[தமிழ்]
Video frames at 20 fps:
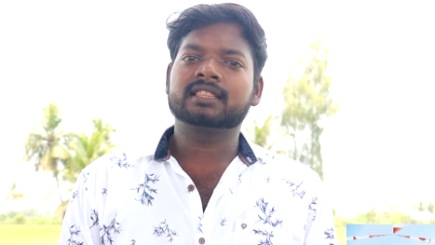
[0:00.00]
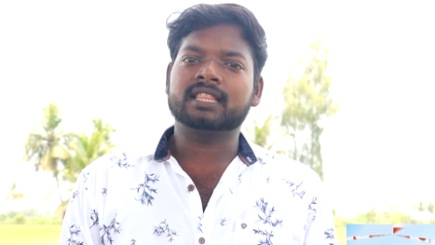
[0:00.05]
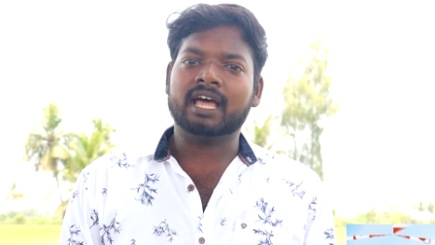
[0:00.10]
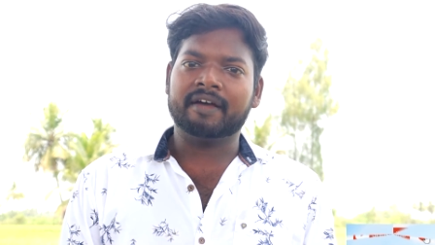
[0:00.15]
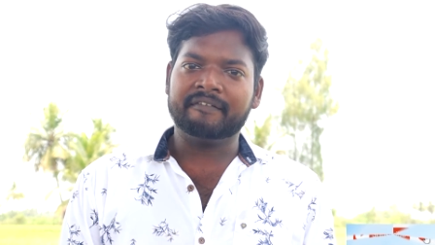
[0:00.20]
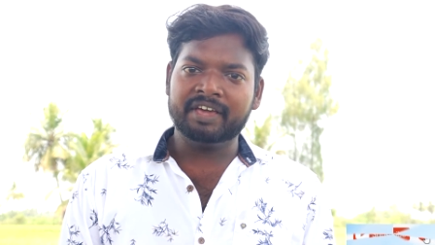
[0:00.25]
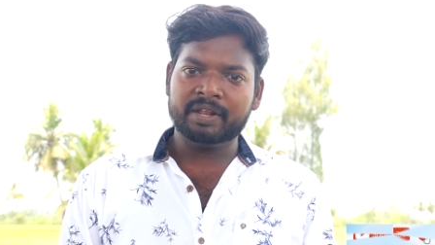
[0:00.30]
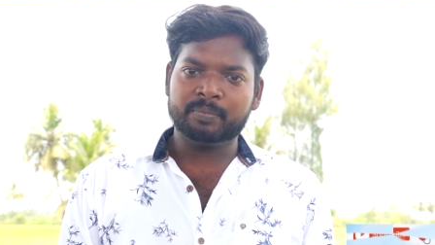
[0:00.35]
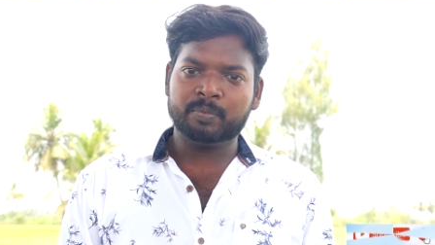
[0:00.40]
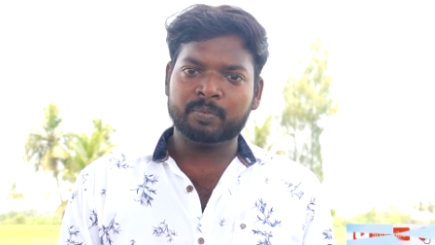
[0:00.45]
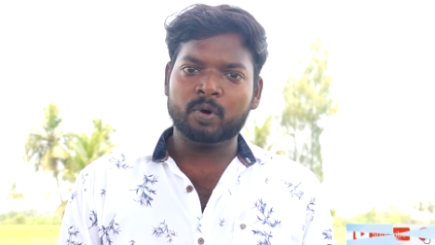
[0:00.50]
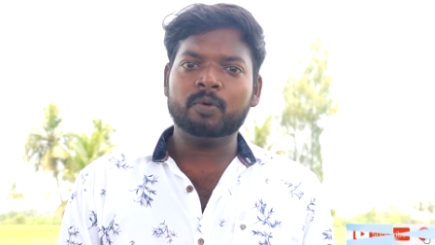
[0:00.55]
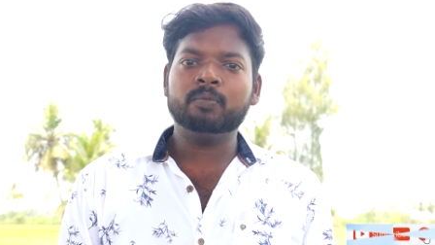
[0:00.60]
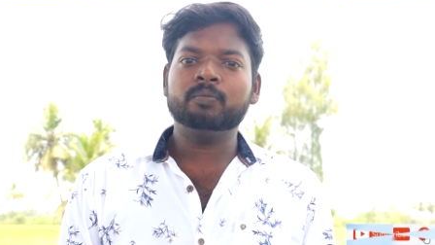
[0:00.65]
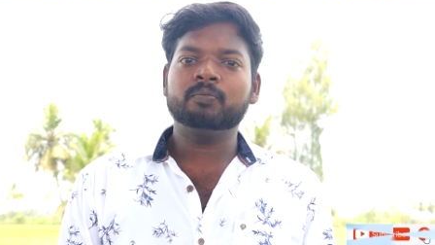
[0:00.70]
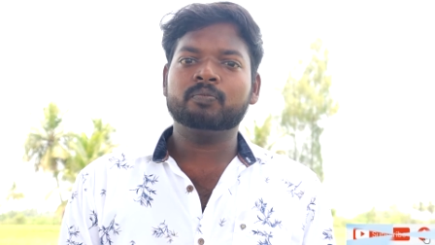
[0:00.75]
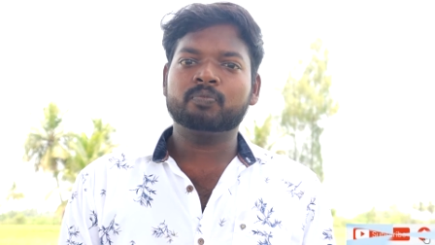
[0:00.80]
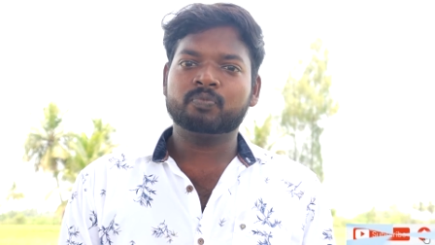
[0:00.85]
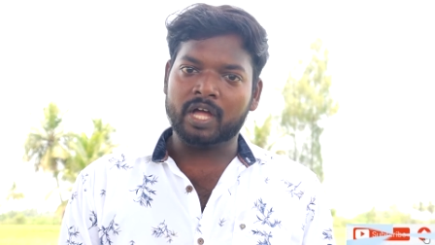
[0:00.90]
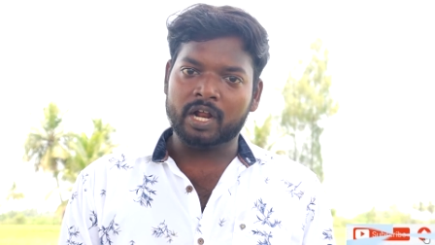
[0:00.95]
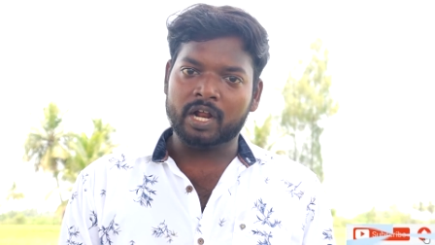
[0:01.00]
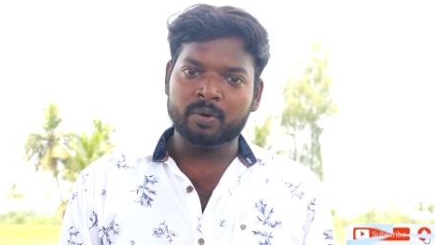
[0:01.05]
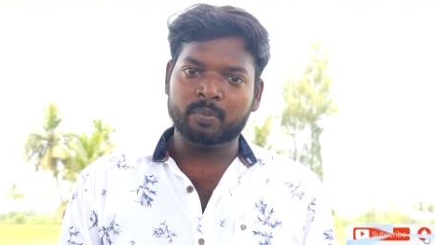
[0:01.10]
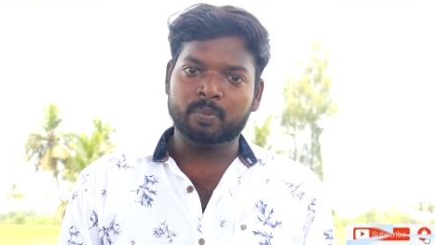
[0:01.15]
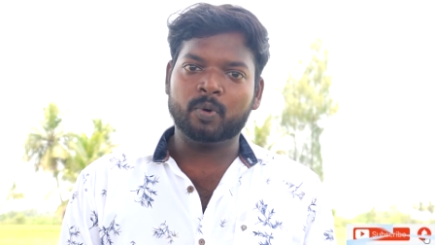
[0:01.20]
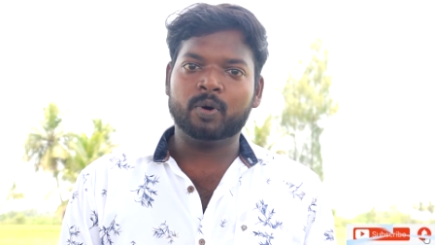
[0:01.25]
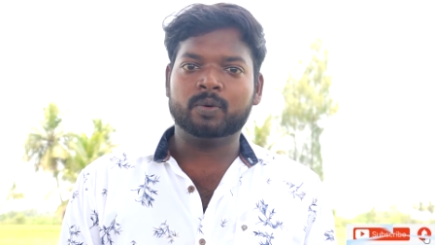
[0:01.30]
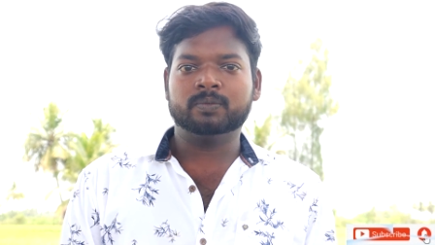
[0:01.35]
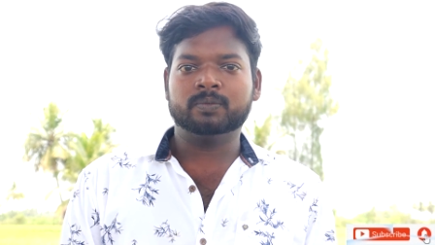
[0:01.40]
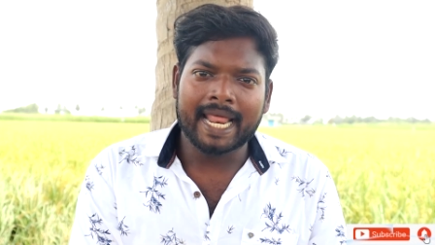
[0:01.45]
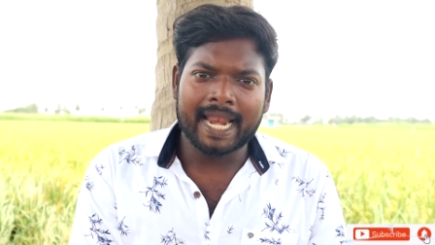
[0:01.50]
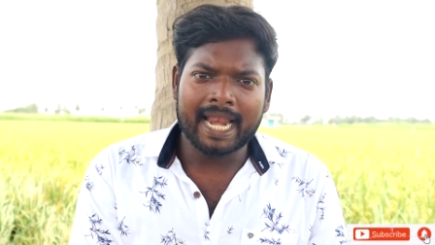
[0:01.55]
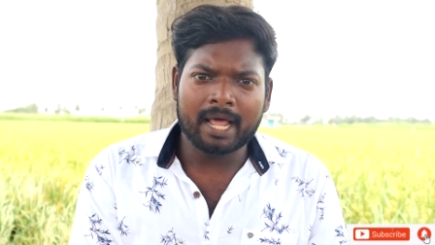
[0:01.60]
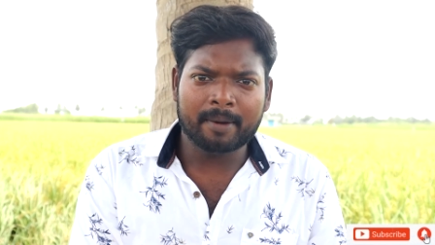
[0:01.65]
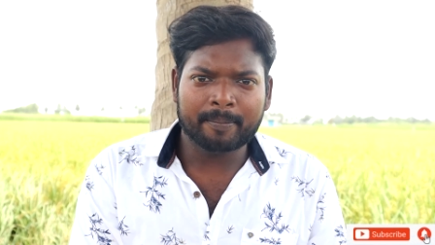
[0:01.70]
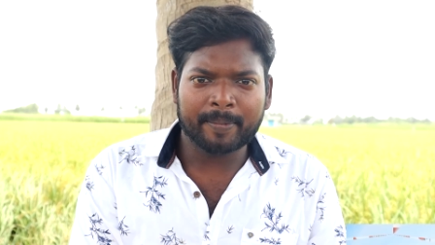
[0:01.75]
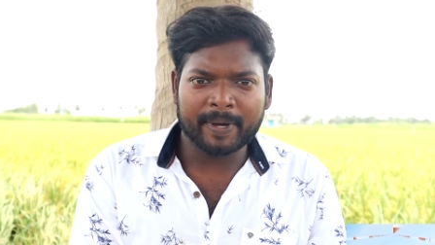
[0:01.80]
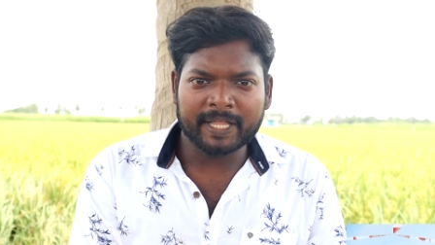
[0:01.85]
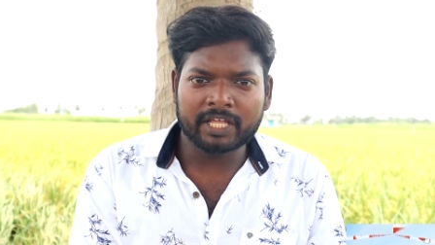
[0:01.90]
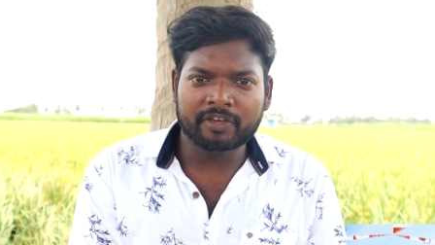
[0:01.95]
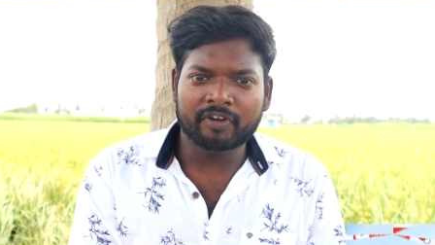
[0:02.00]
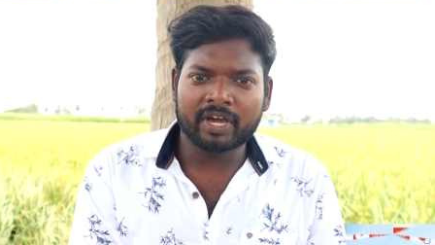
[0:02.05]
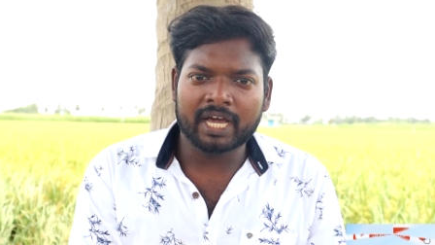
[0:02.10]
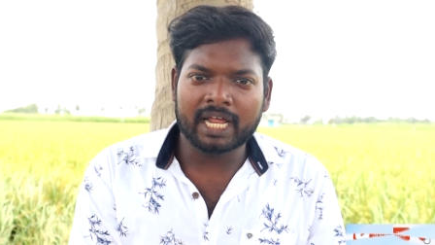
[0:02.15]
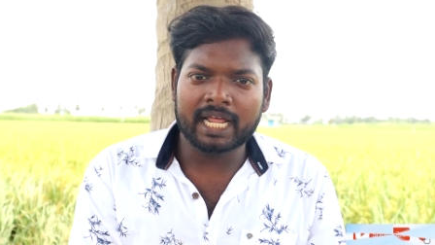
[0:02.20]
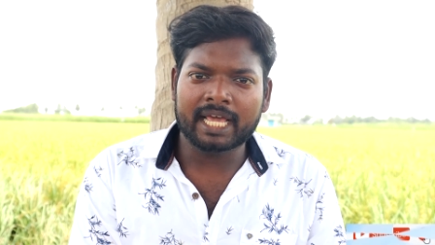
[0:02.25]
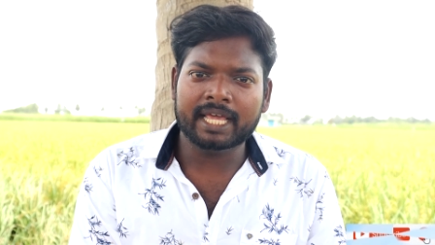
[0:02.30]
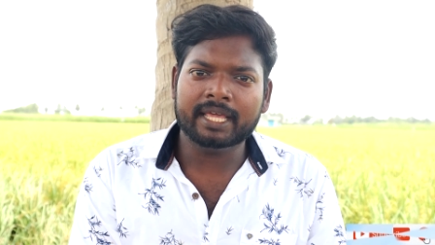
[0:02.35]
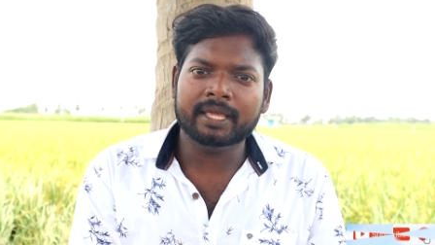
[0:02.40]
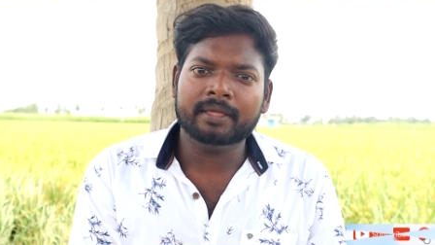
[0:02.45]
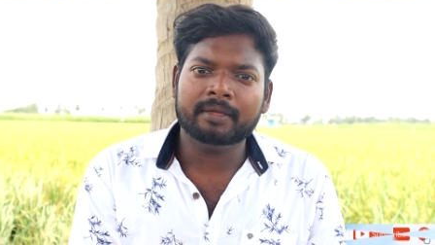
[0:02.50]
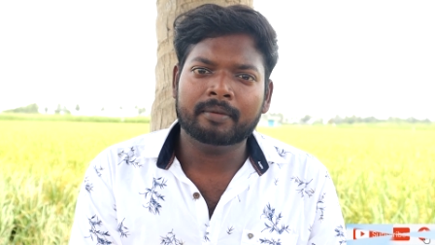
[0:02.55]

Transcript: தவிர்ப்போம் தடுப்போம் நல்ல பதிவுகளை